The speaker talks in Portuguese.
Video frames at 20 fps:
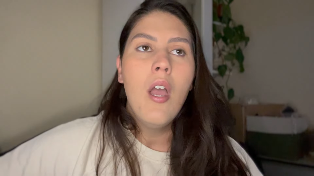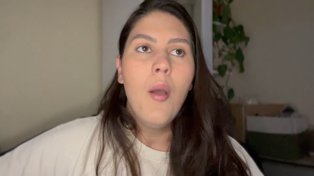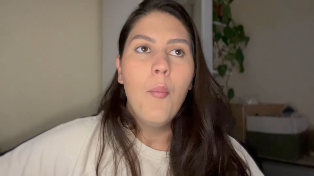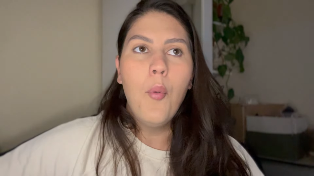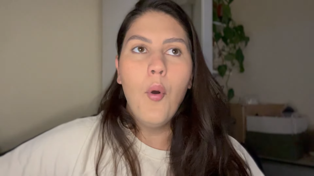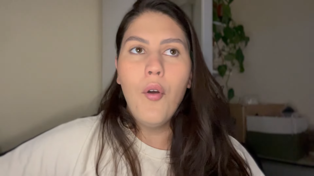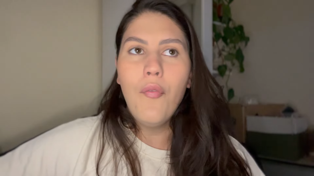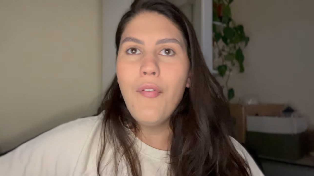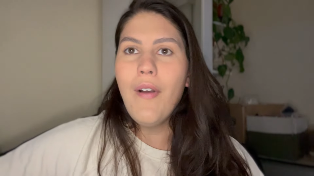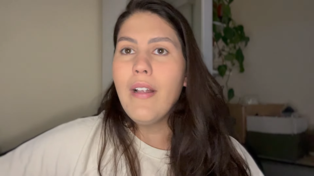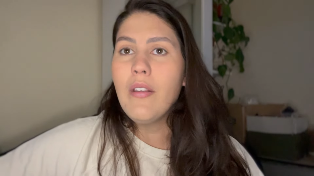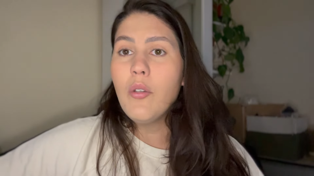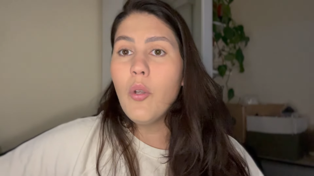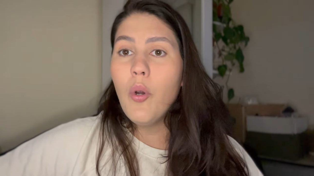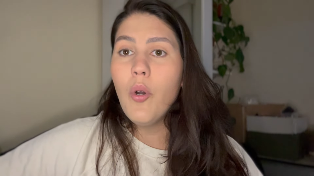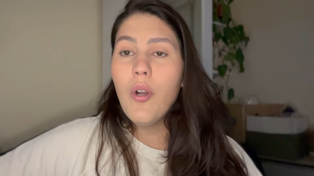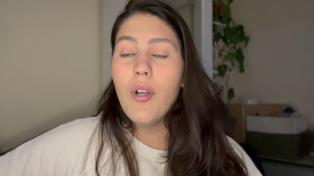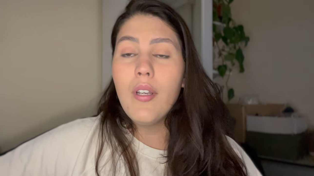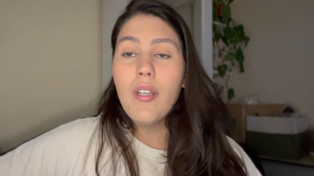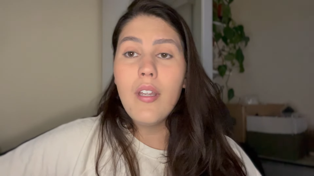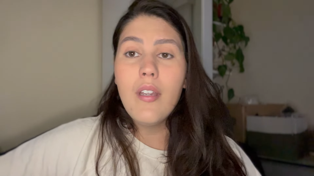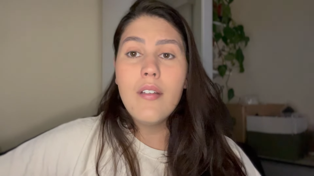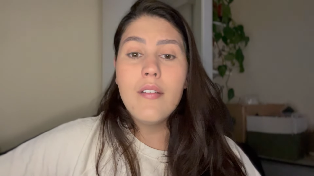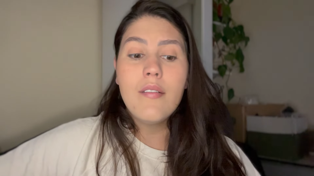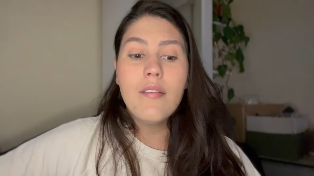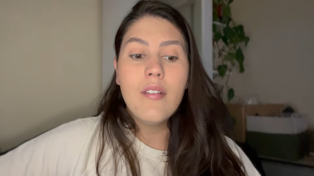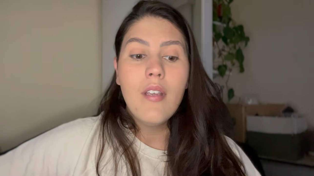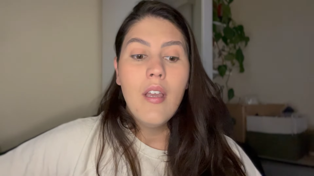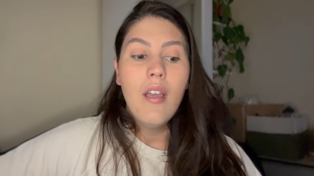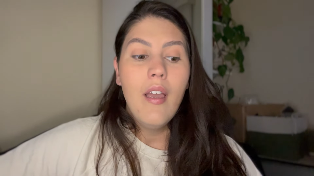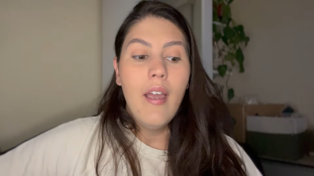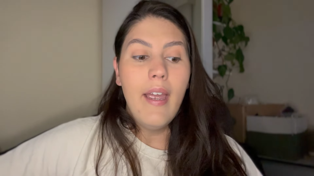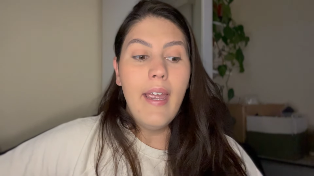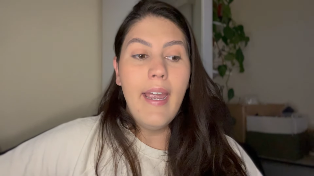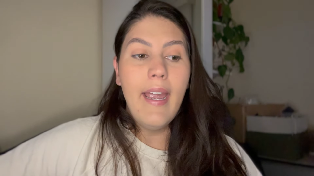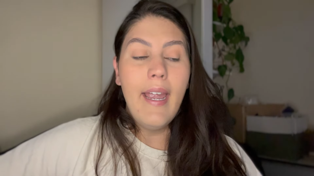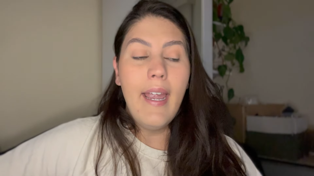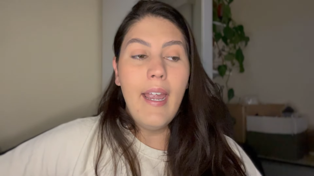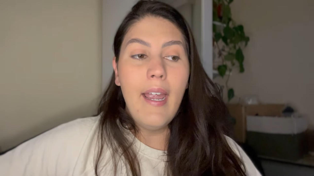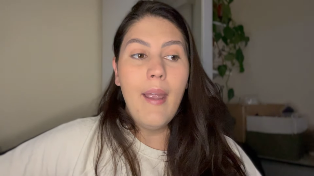por fatores
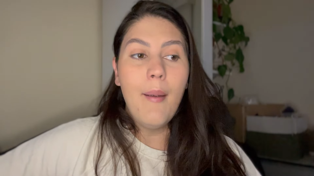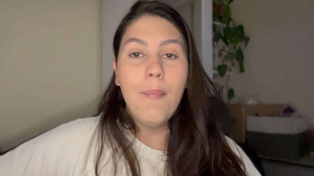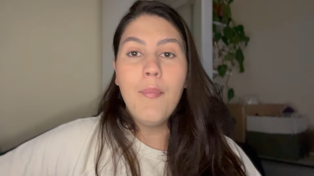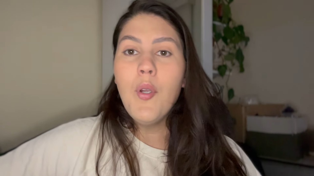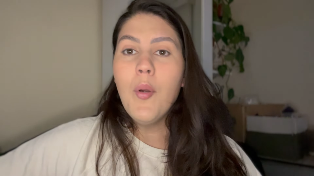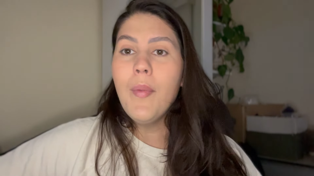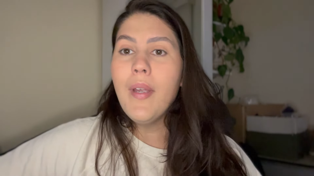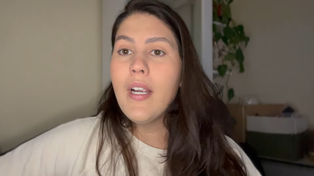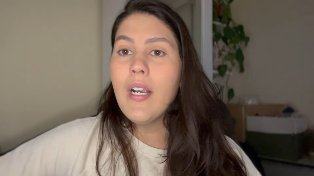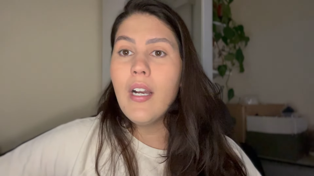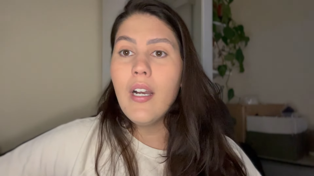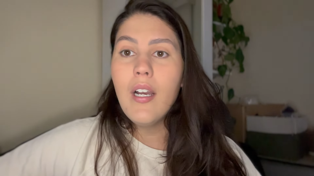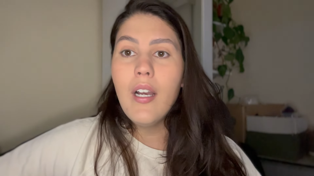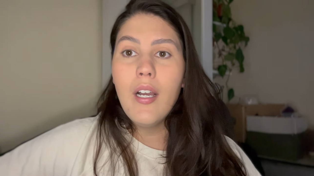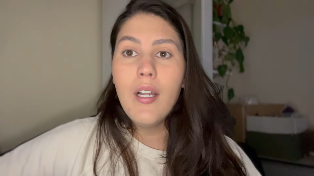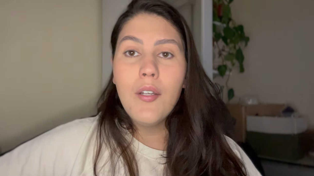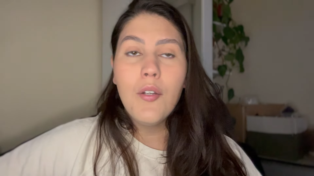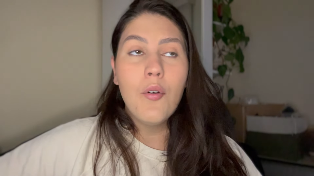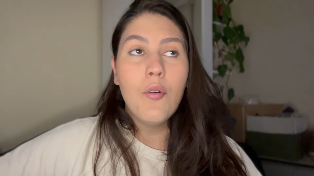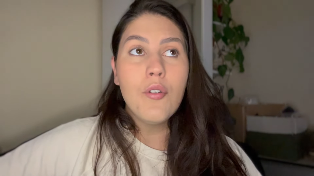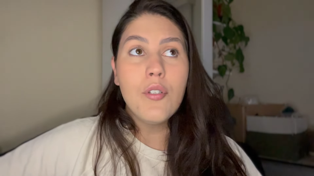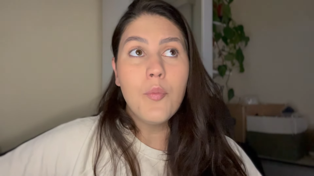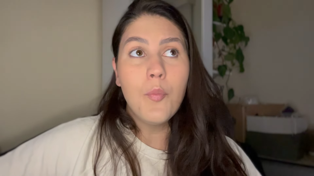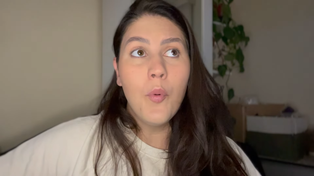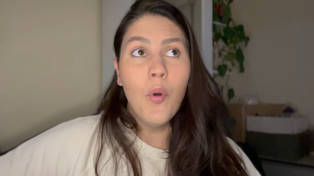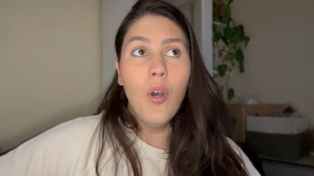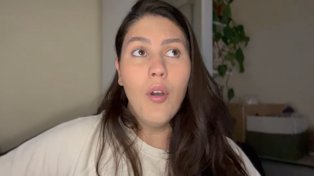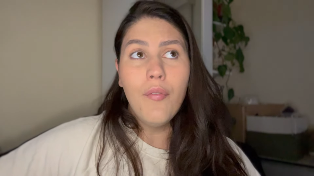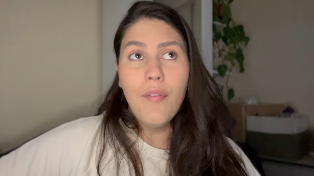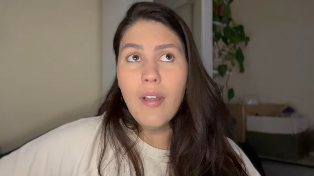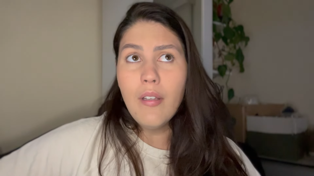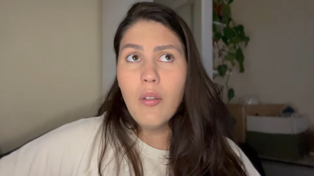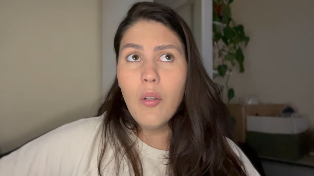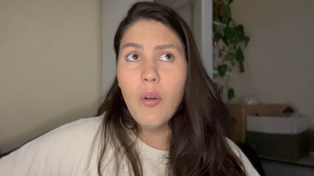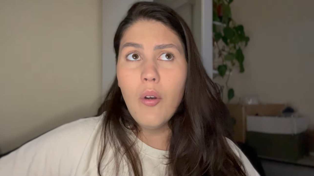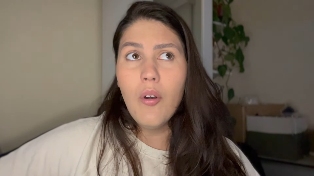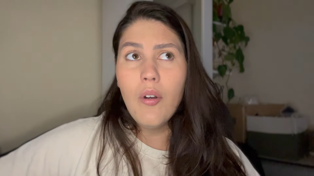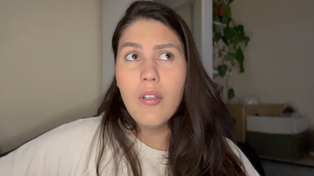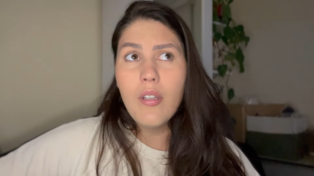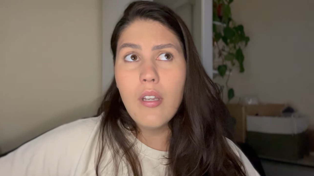é, biomecânicos, por
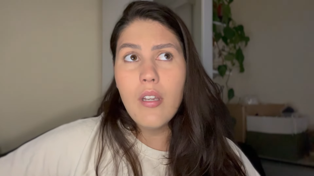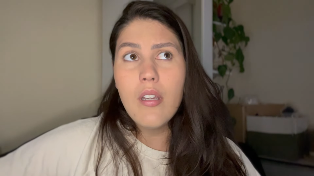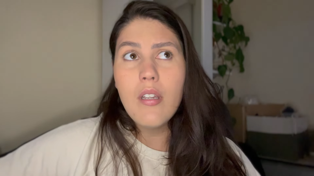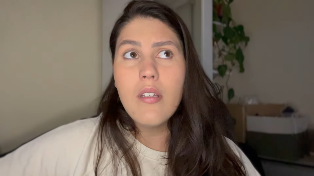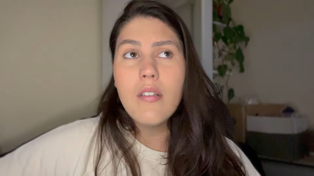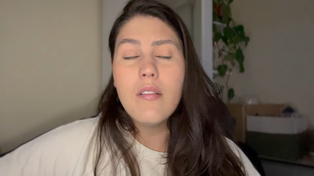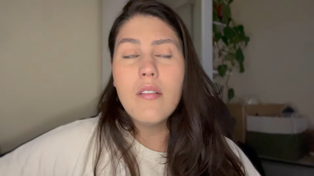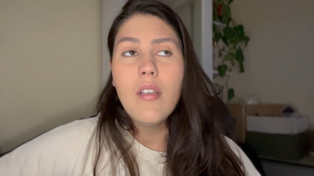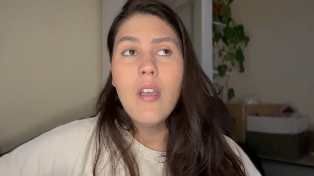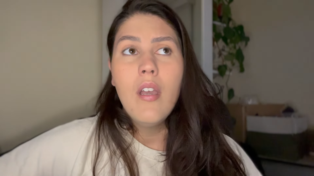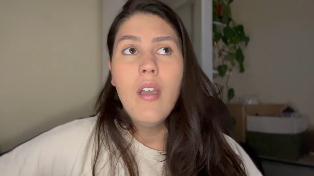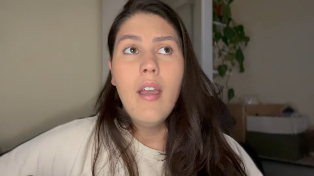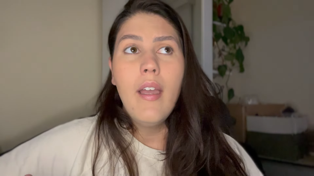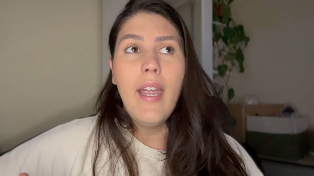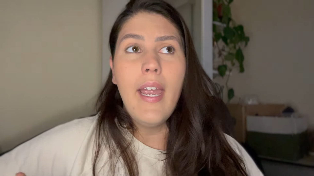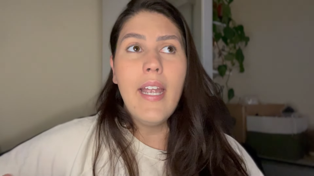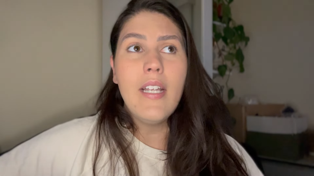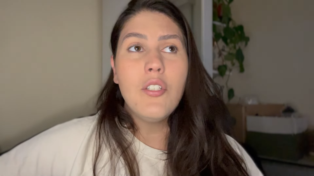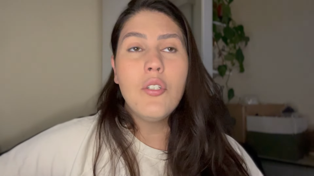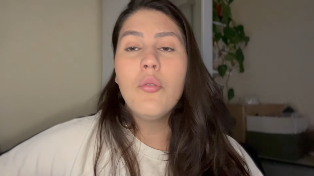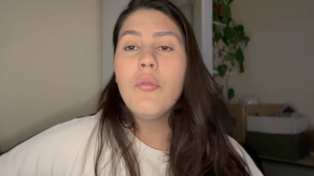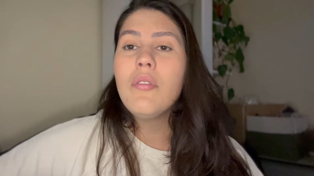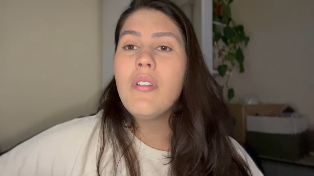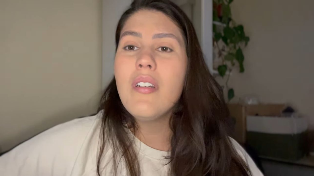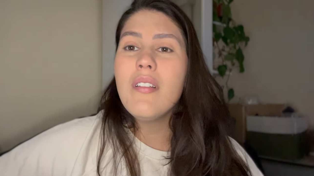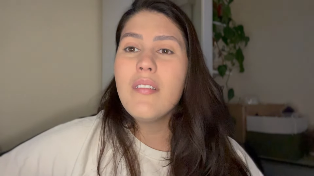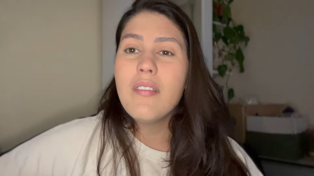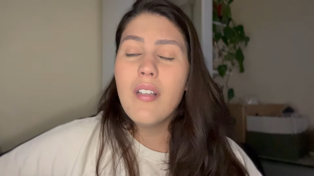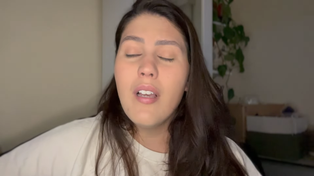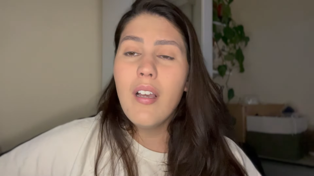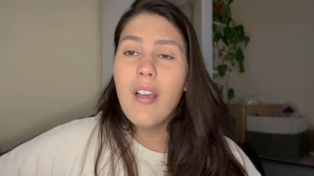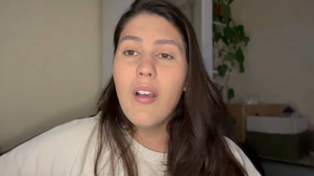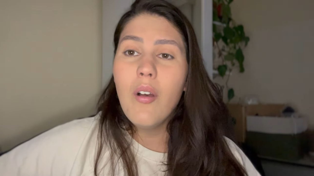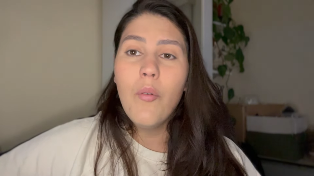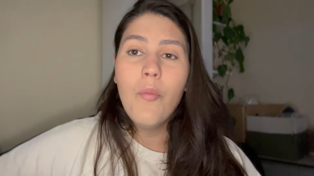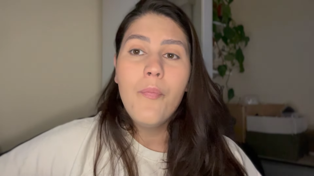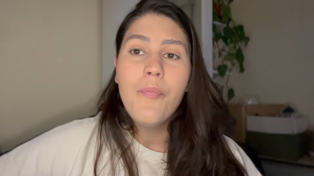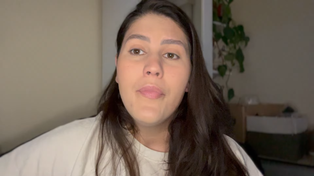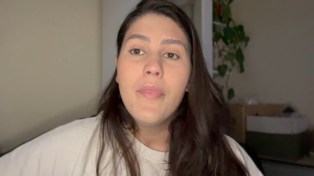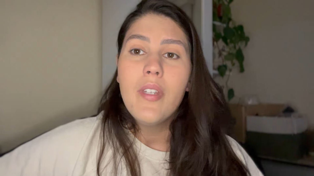fatores é, de
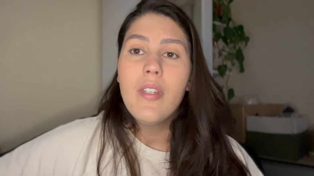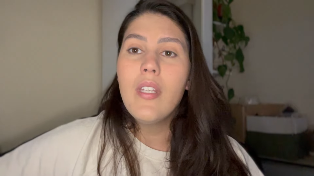nutrição.